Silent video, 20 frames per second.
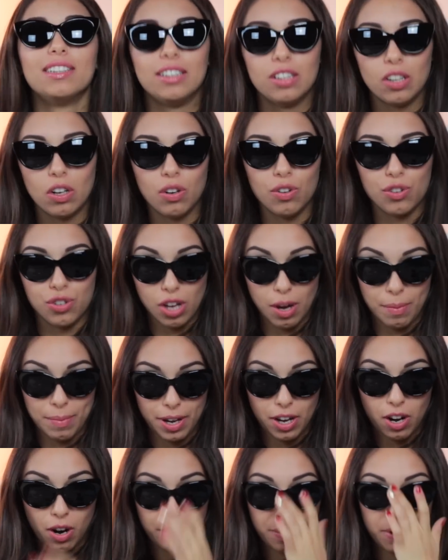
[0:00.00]
non lo so,
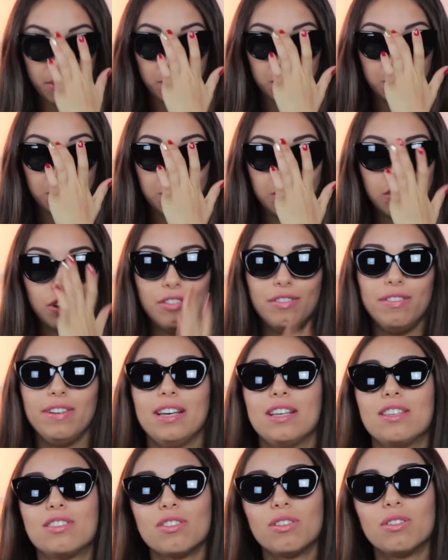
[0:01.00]
mi coprono tutto il
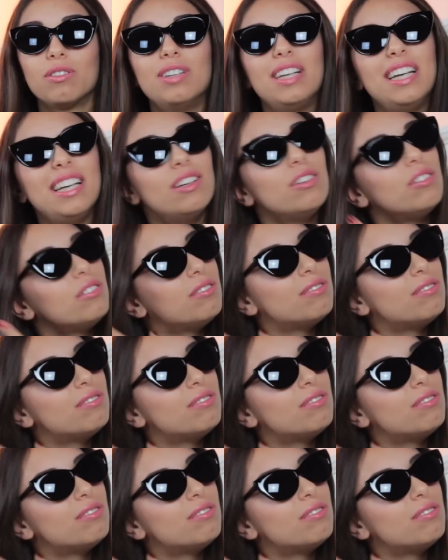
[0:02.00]
viso e non,